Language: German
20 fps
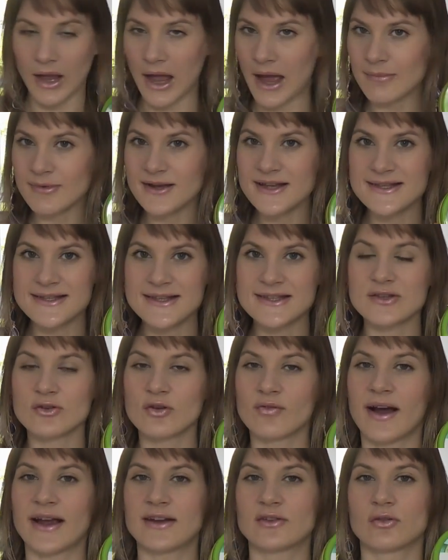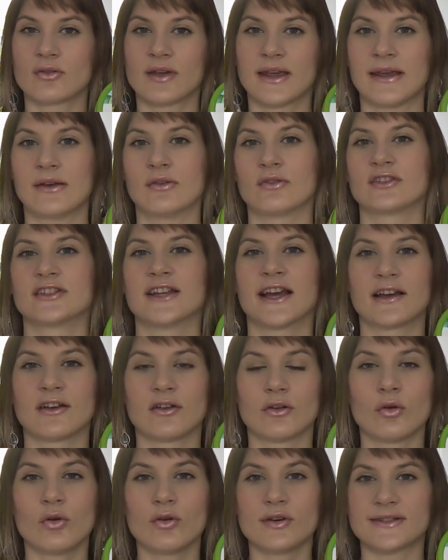Aber es ist soweit okay und der
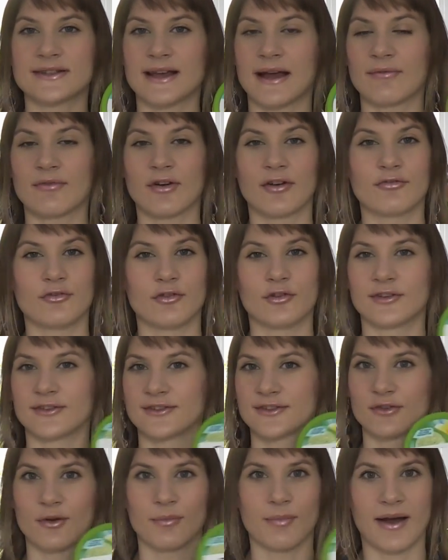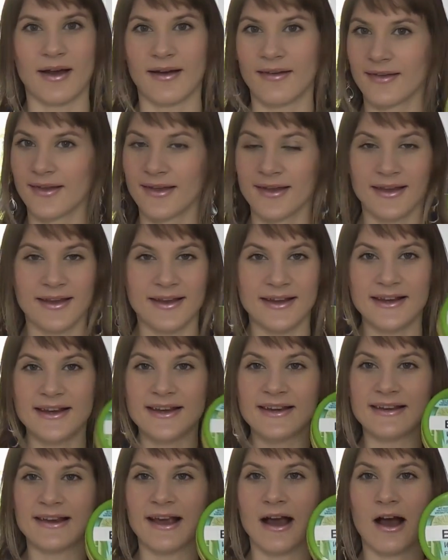Geruch ist einfach für den Sommer
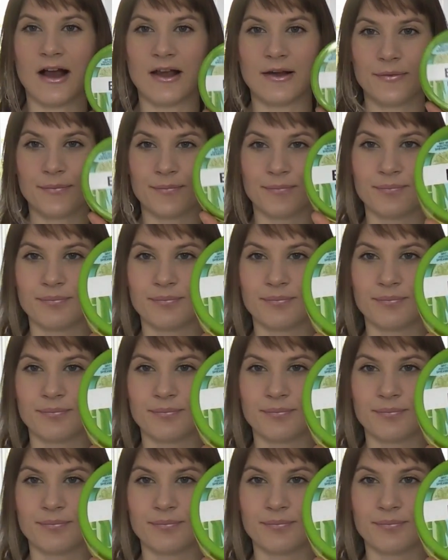ideal.